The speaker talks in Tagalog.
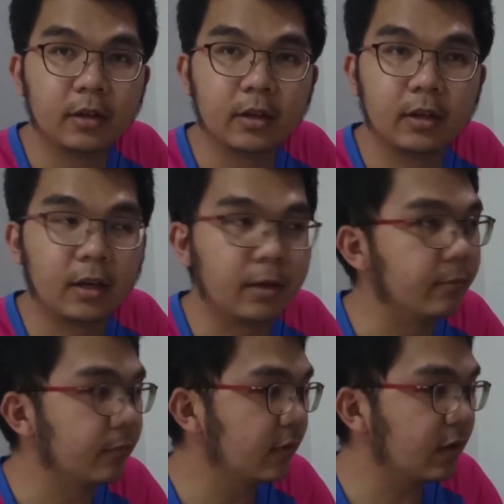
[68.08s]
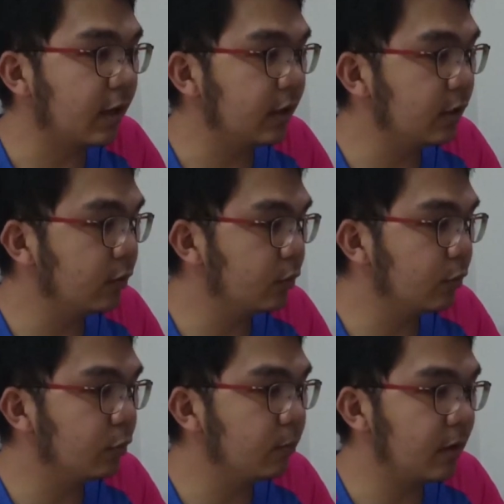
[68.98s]
Uh, I'm trying to
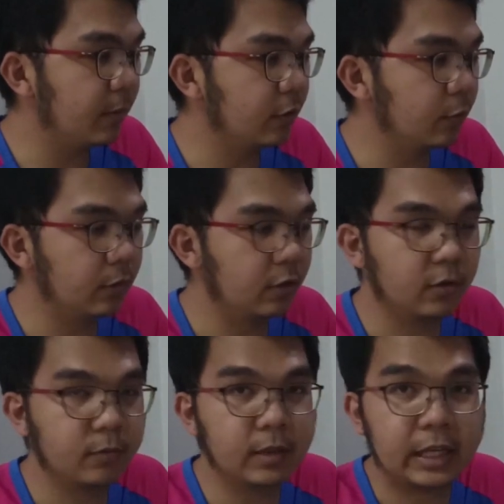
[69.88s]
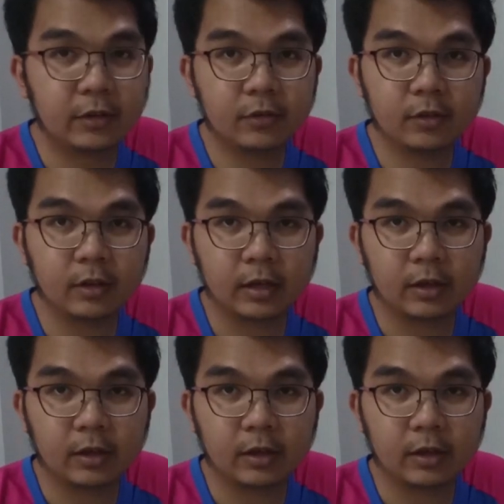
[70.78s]
do my best with all of this